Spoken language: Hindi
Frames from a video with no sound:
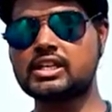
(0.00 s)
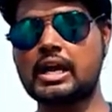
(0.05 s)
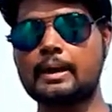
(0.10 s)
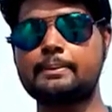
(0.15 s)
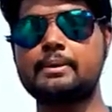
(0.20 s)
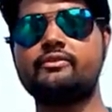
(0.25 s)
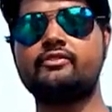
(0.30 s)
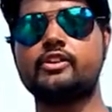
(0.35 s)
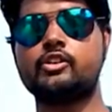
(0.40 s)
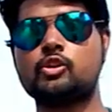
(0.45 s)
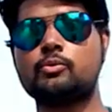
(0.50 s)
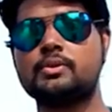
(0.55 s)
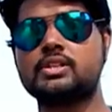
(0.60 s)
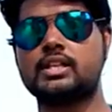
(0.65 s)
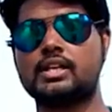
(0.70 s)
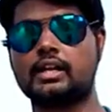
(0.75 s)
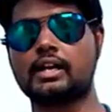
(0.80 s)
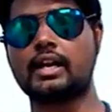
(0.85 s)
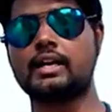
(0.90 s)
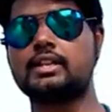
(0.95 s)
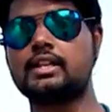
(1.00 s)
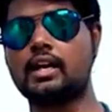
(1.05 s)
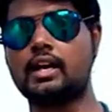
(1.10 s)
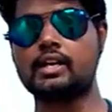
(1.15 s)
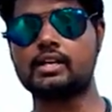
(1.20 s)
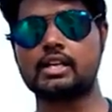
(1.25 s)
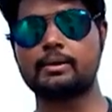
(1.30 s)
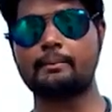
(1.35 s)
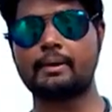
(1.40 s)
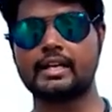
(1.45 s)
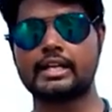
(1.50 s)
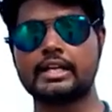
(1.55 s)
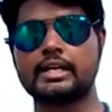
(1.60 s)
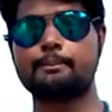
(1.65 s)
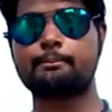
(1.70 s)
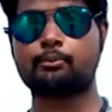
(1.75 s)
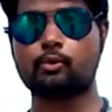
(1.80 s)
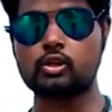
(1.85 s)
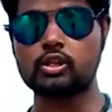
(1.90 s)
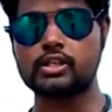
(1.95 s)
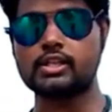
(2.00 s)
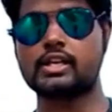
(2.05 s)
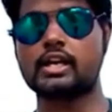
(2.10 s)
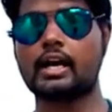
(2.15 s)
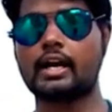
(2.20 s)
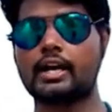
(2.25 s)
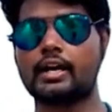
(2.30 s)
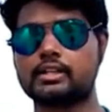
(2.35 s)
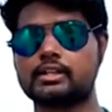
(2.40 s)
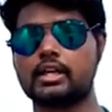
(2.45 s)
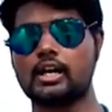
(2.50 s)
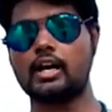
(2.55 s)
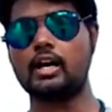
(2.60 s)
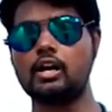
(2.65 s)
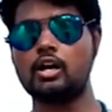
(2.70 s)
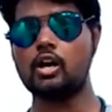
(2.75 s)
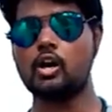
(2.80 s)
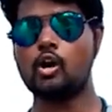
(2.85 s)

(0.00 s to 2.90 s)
की आपने वीडियो में देखा था कि मैंने एक पुल दिखाया था